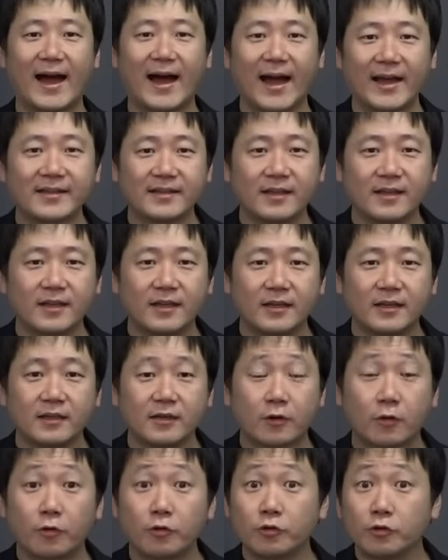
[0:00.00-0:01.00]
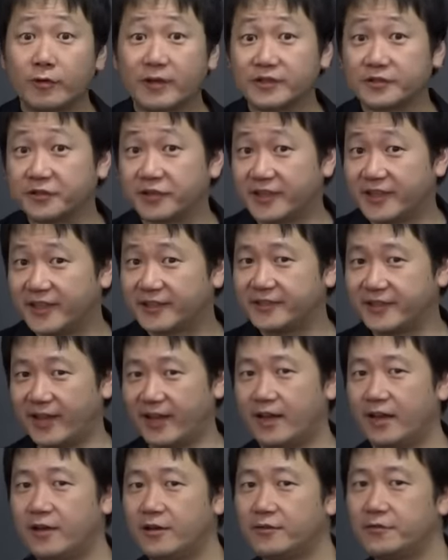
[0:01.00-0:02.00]
はい今度は続きです
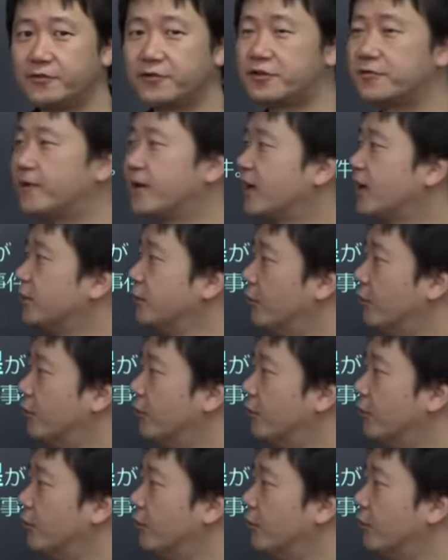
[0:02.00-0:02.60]
ね藤原